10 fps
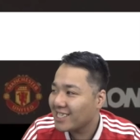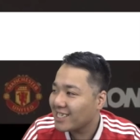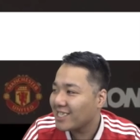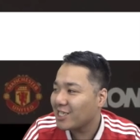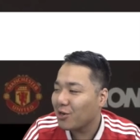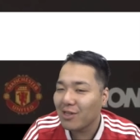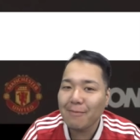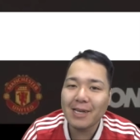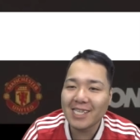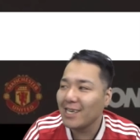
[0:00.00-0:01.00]
白
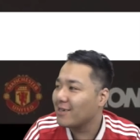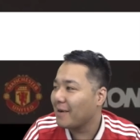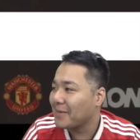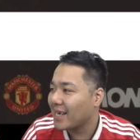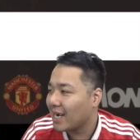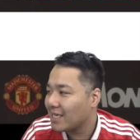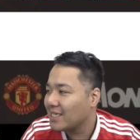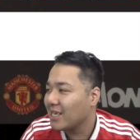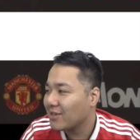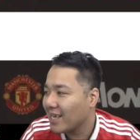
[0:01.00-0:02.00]
玉引けるかみたいな感
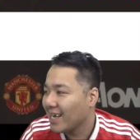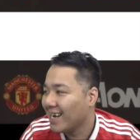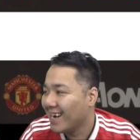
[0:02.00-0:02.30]
じだよね。